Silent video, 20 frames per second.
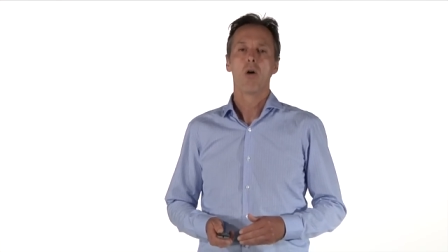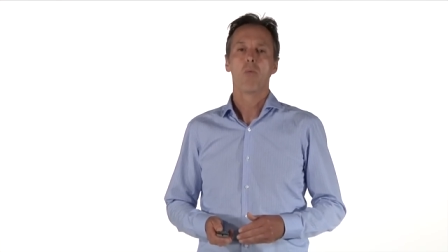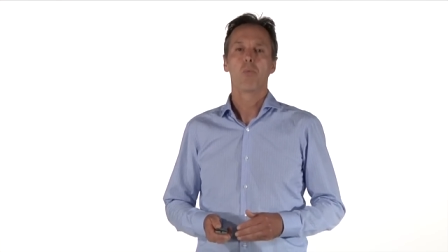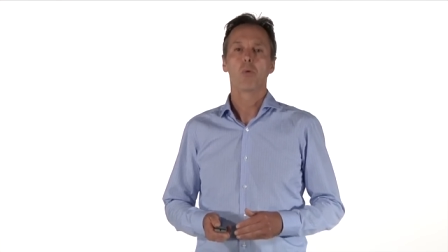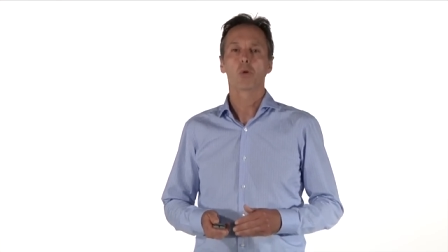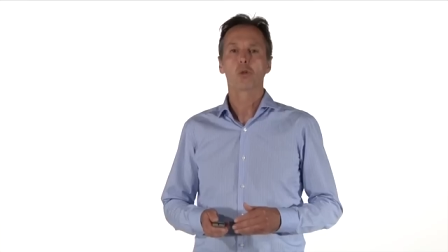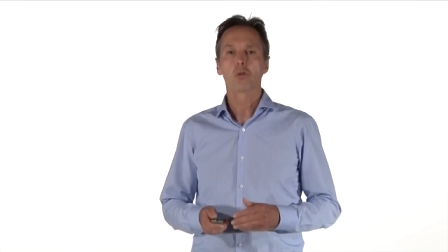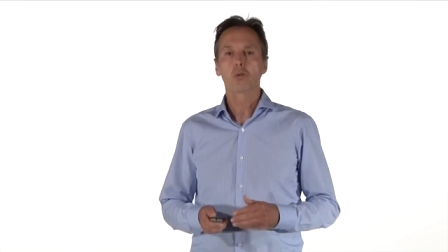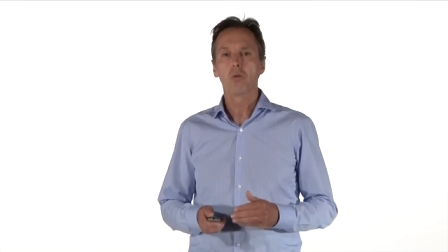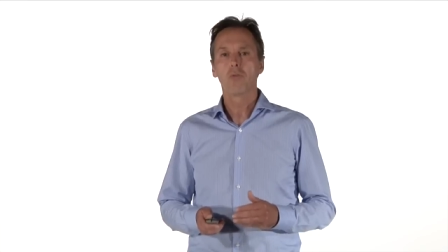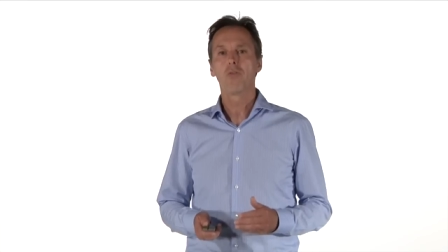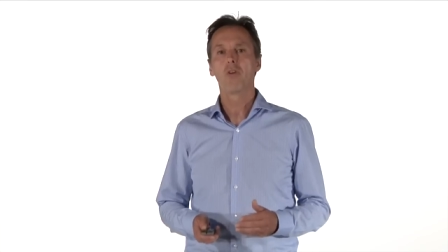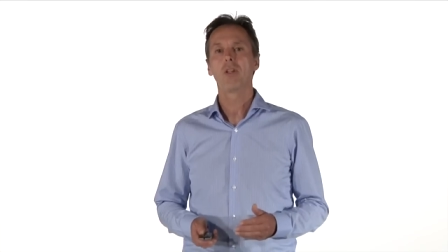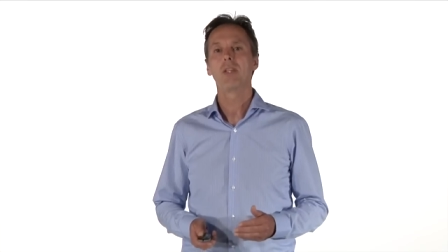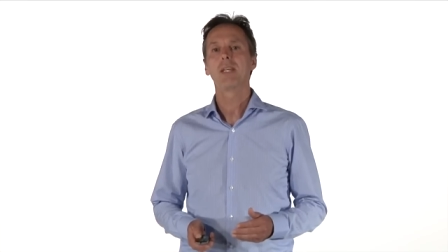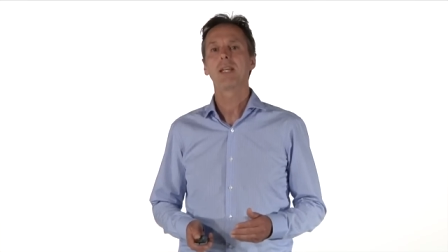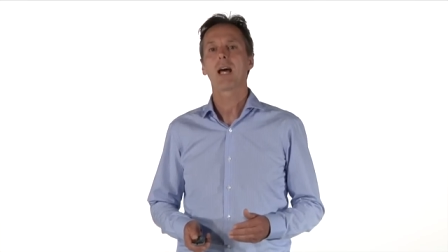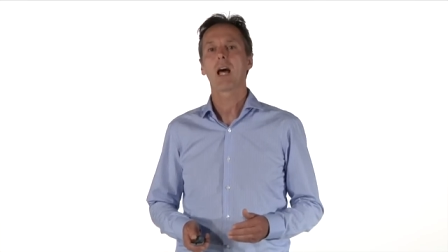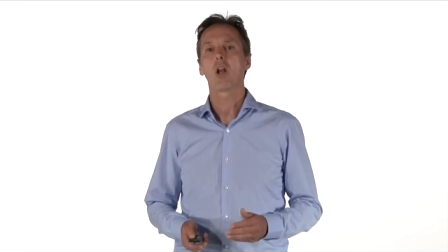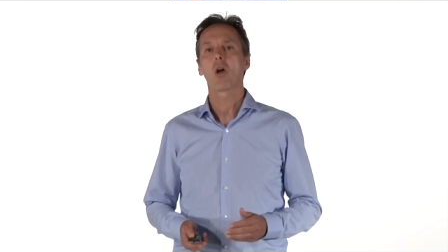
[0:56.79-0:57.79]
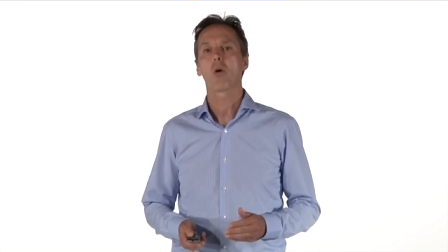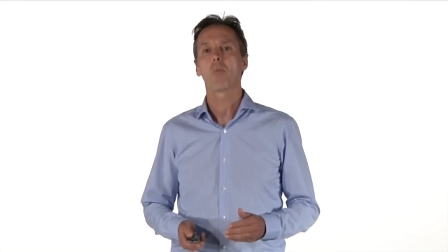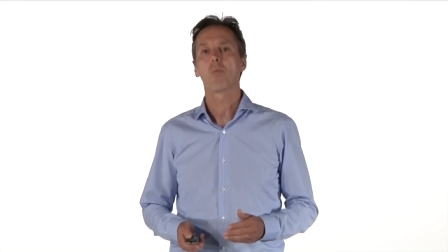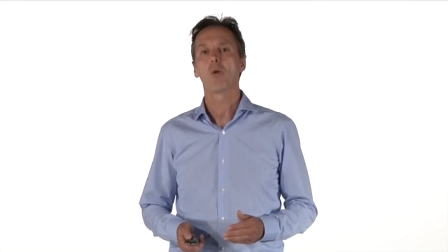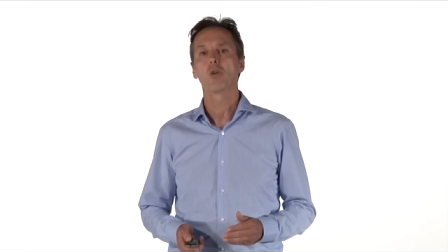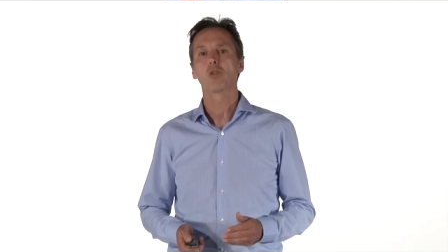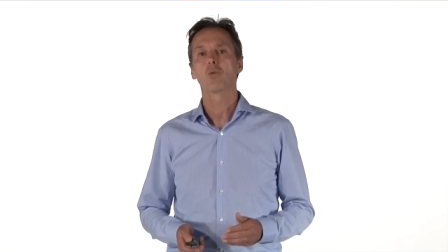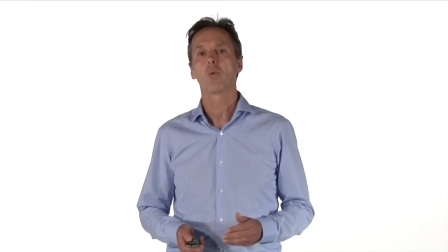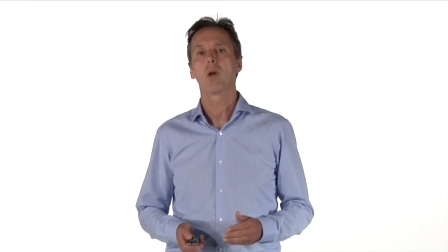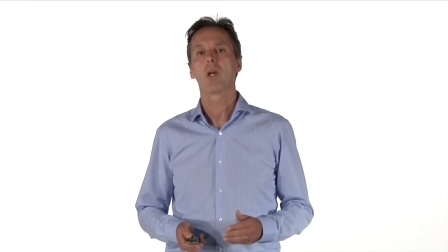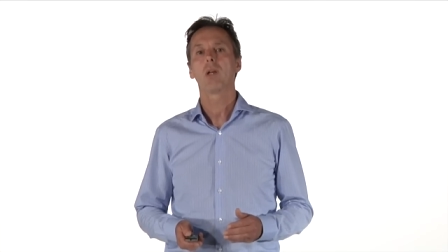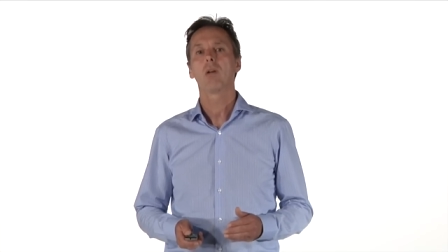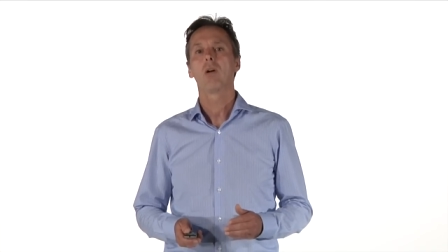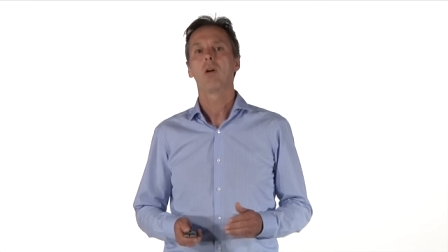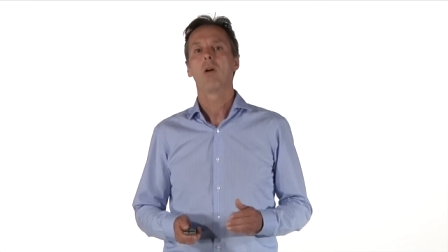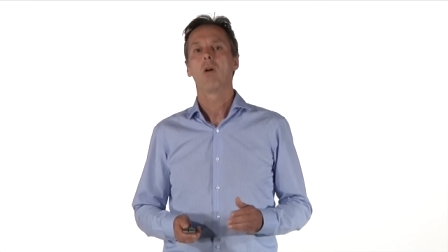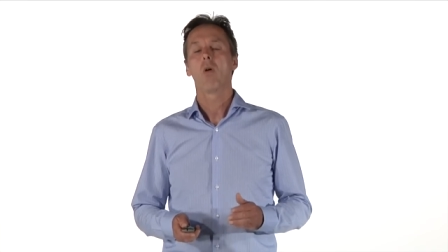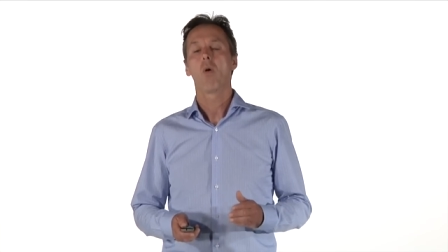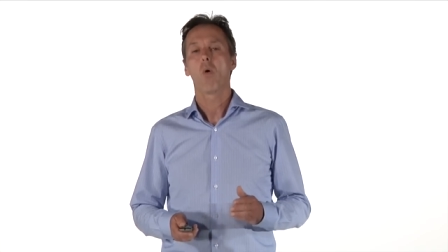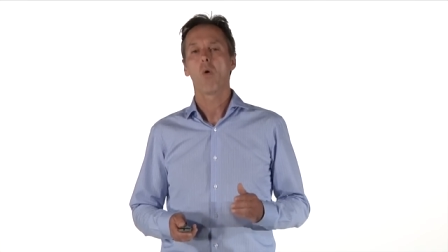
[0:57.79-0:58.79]
pour subvenir à leurs besoins
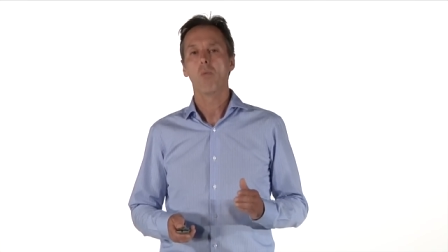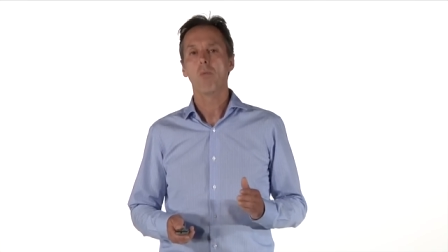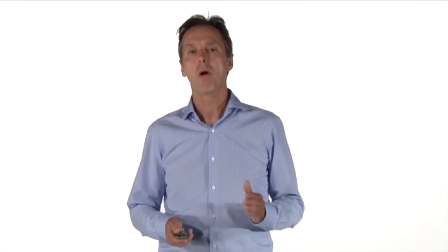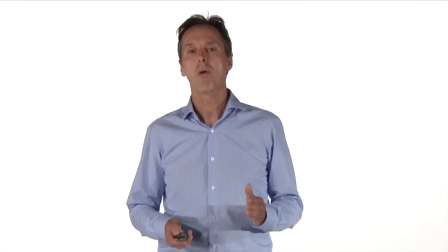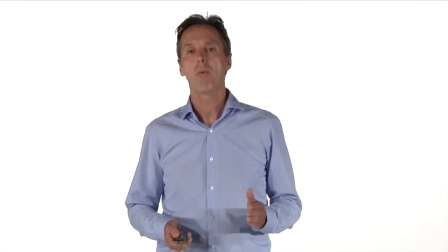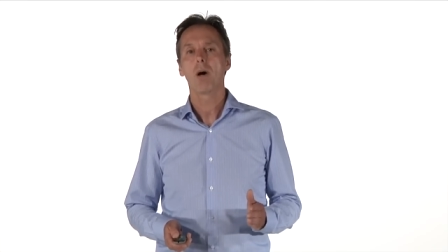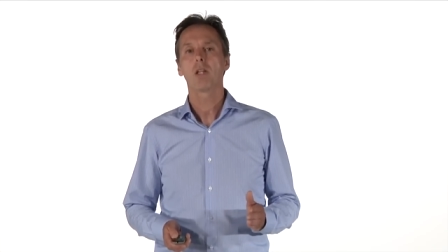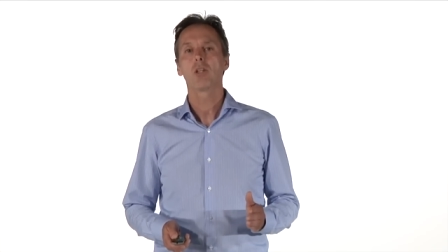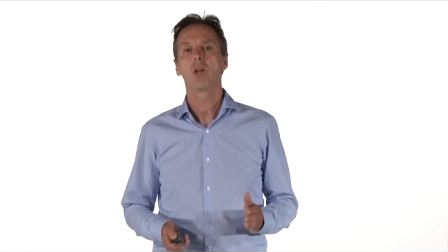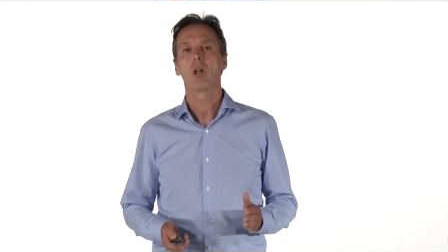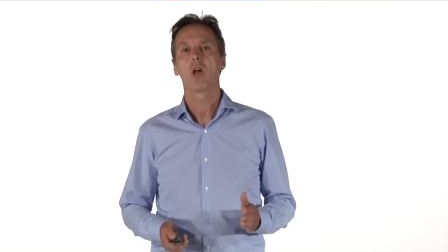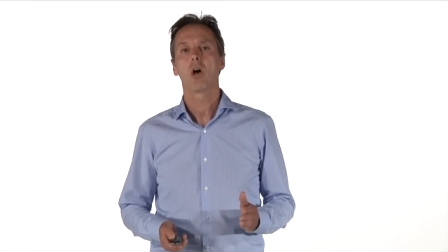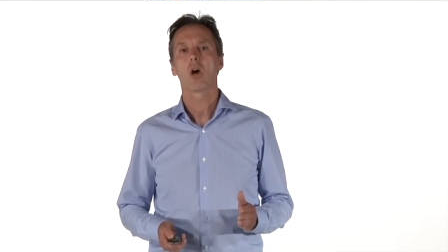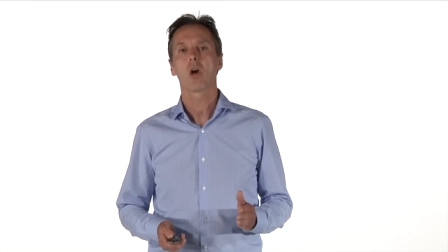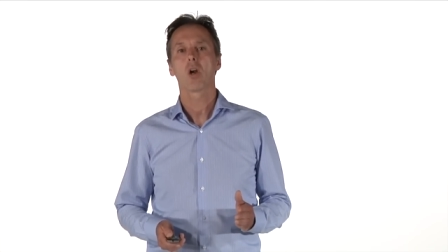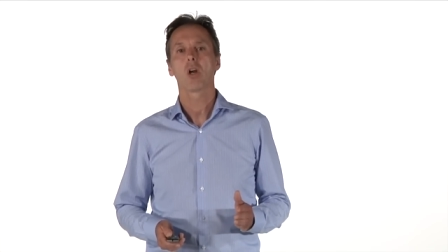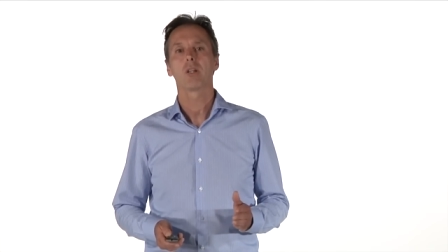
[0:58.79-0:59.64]
au moment de leur